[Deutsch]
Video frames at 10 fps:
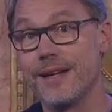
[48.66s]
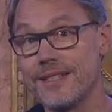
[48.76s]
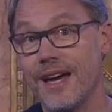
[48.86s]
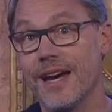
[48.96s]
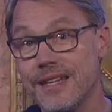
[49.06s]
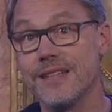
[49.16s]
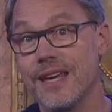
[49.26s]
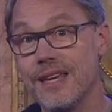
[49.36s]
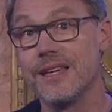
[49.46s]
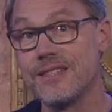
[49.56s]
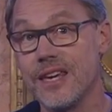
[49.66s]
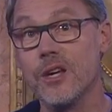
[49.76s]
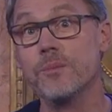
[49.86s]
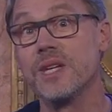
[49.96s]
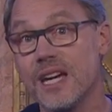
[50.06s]
dass einige denken, es
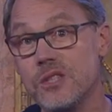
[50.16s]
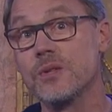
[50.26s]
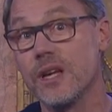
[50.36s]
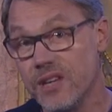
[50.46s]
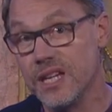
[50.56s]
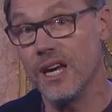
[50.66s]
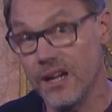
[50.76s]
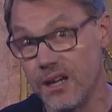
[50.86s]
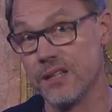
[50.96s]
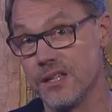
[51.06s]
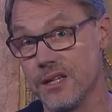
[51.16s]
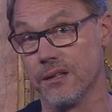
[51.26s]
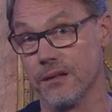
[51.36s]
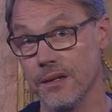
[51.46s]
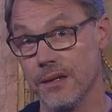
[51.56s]
gehe um die Rettung der WDR-Kantine